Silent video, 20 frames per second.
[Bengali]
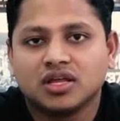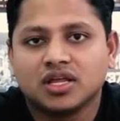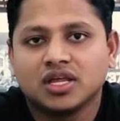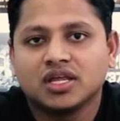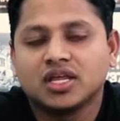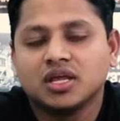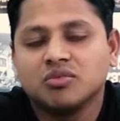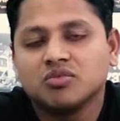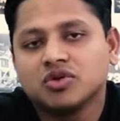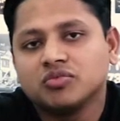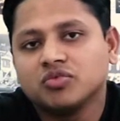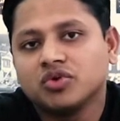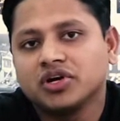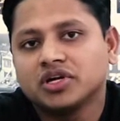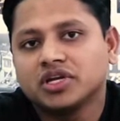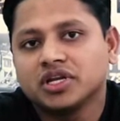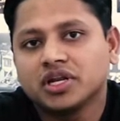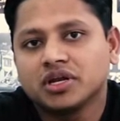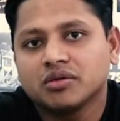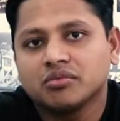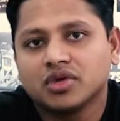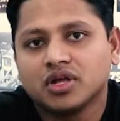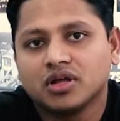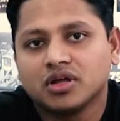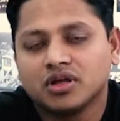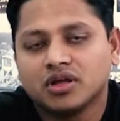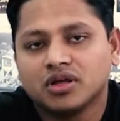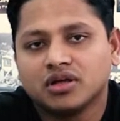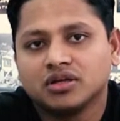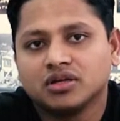এই গেমিং বুলেটিনের
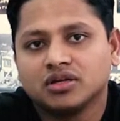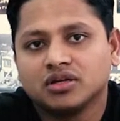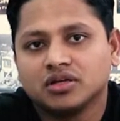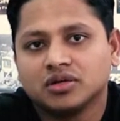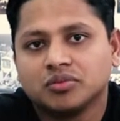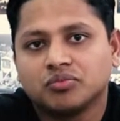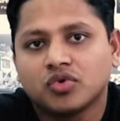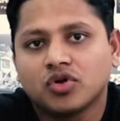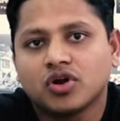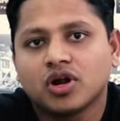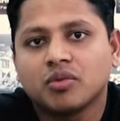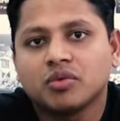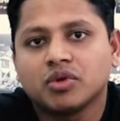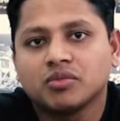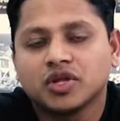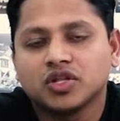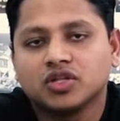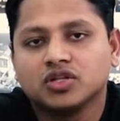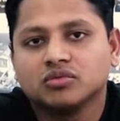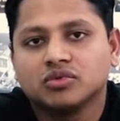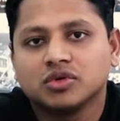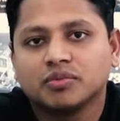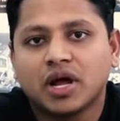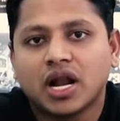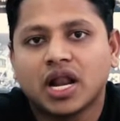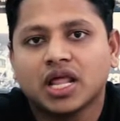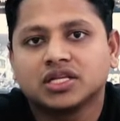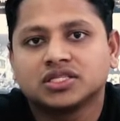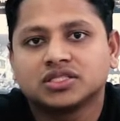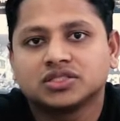প্রোগ্রামের মাধ্যমে
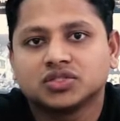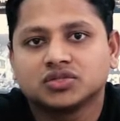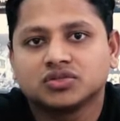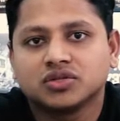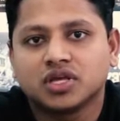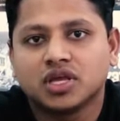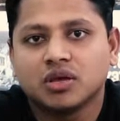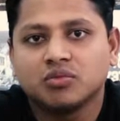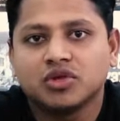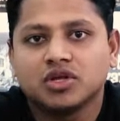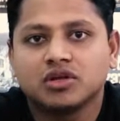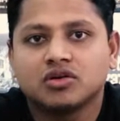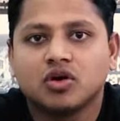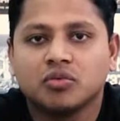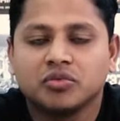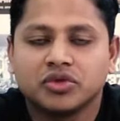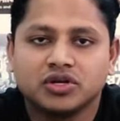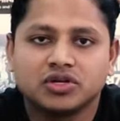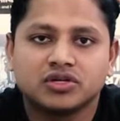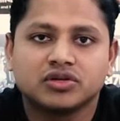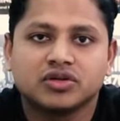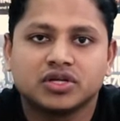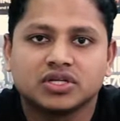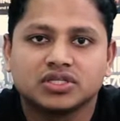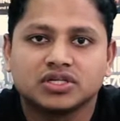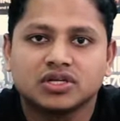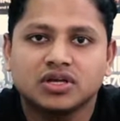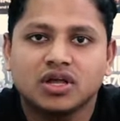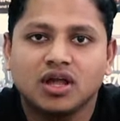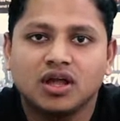বাংলাদেশে যত গেমিং কমিউনিটি
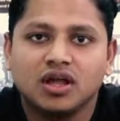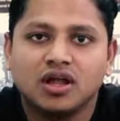রয়েছে